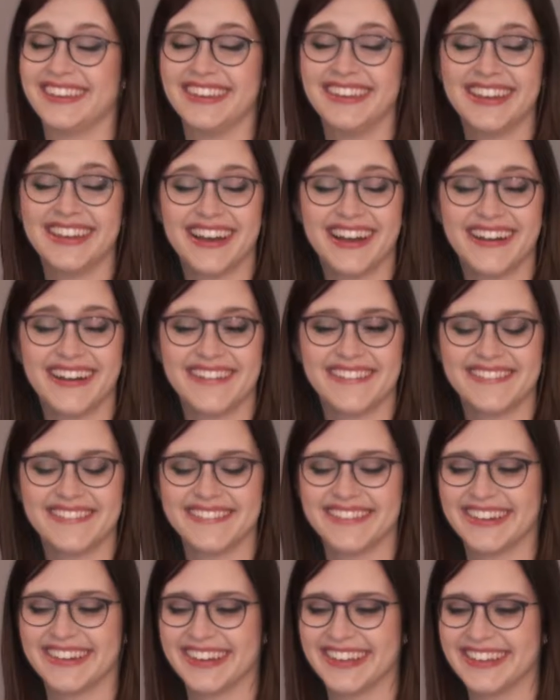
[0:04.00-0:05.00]
Nina
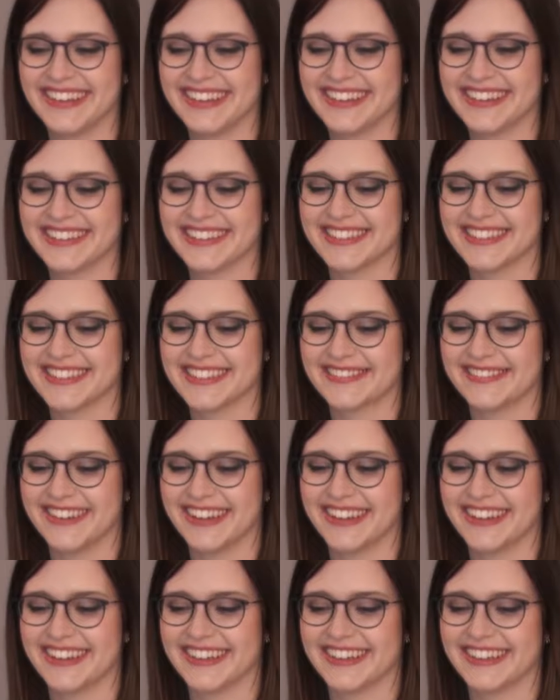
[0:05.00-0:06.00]
und Lena sind
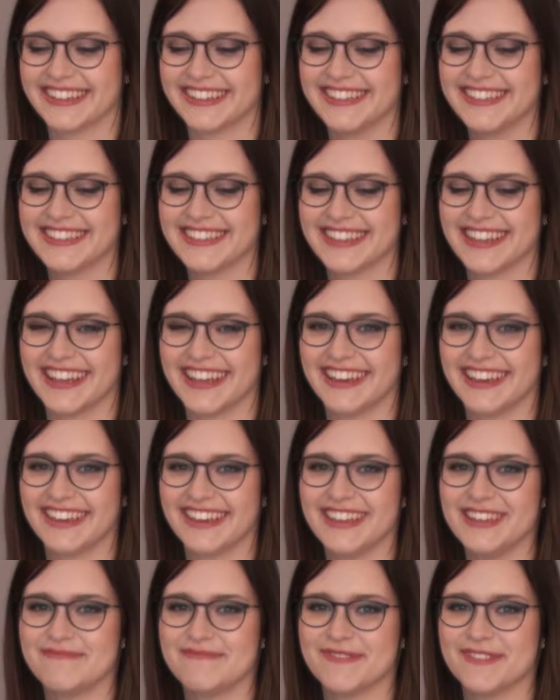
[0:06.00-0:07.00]
zwei riesige
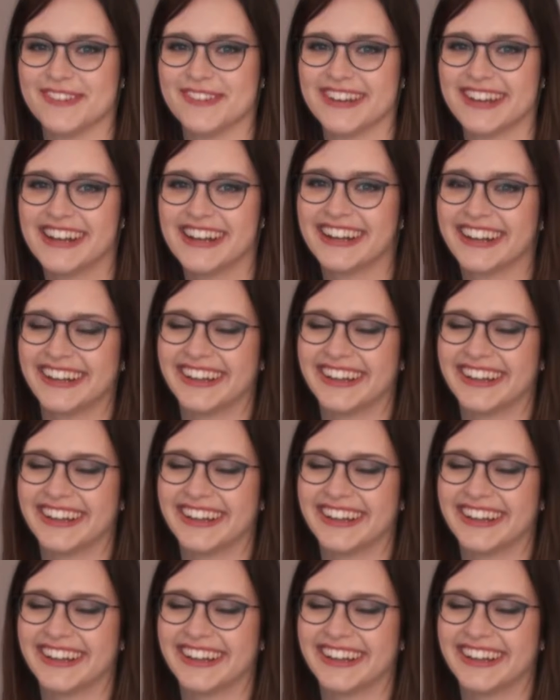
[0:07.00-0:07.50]
Energiebündel.